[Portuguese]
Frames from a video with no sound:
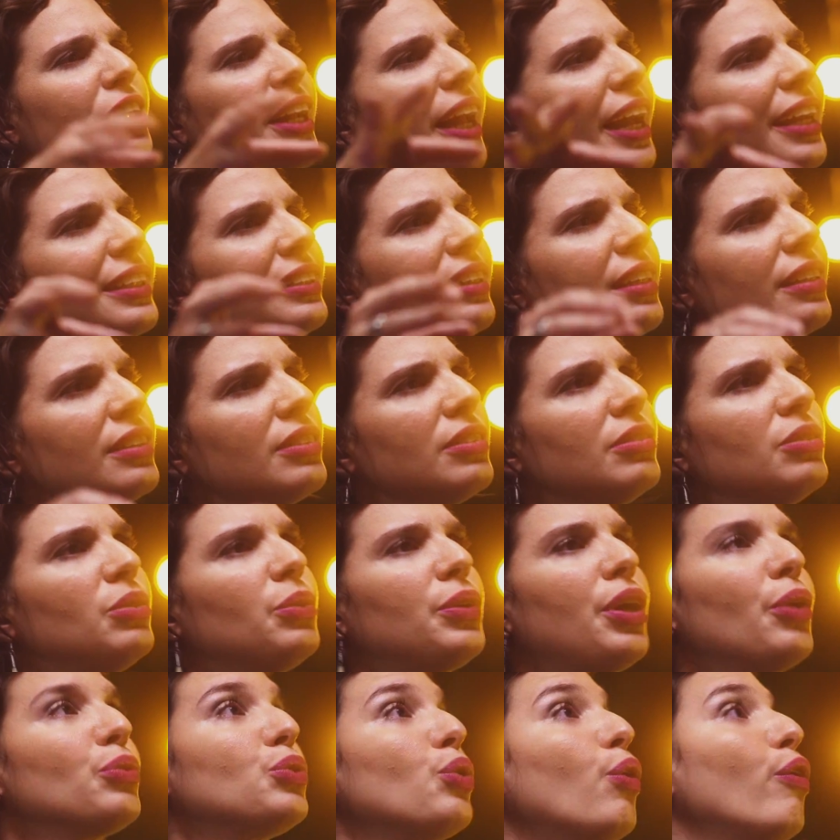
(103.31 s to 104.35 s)
direta
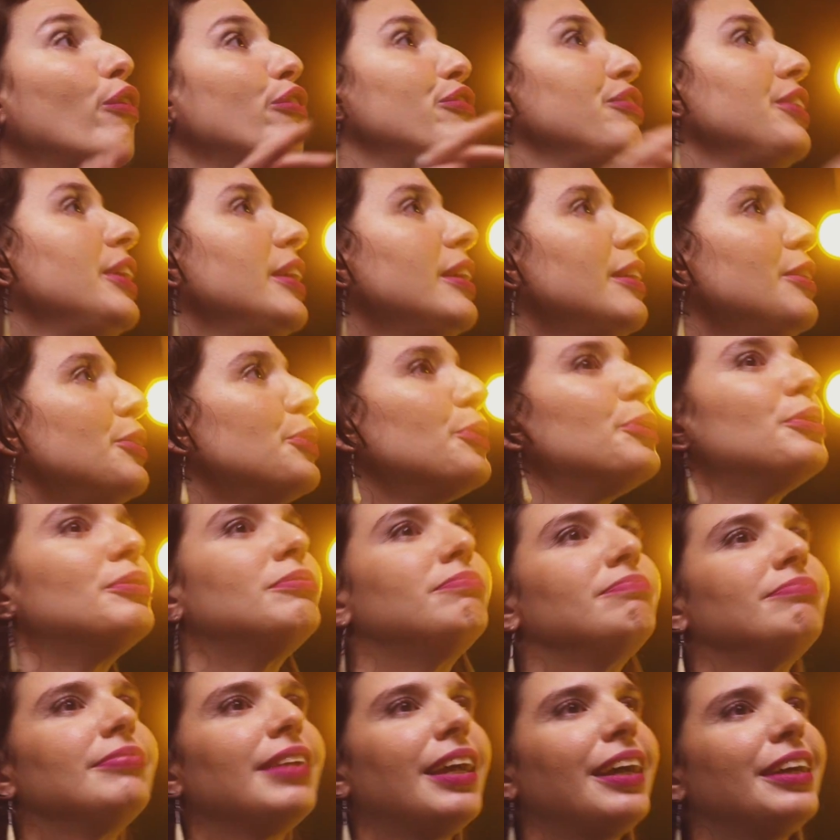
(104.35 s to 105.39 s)
do que eu tô ouvindo,
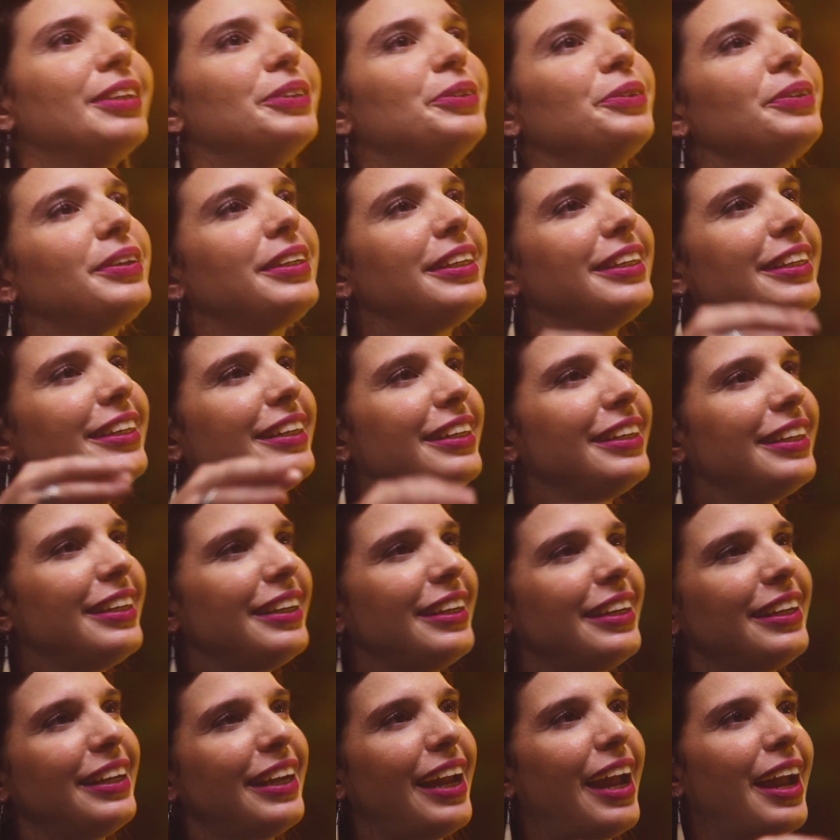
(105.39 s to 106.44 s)
do
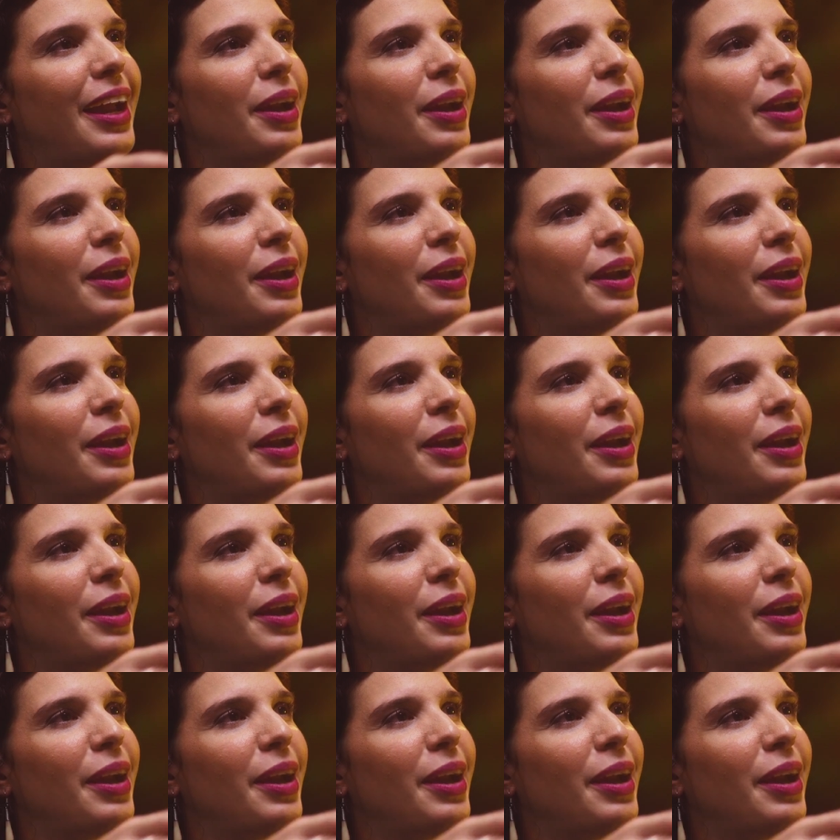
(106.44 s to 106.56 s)
que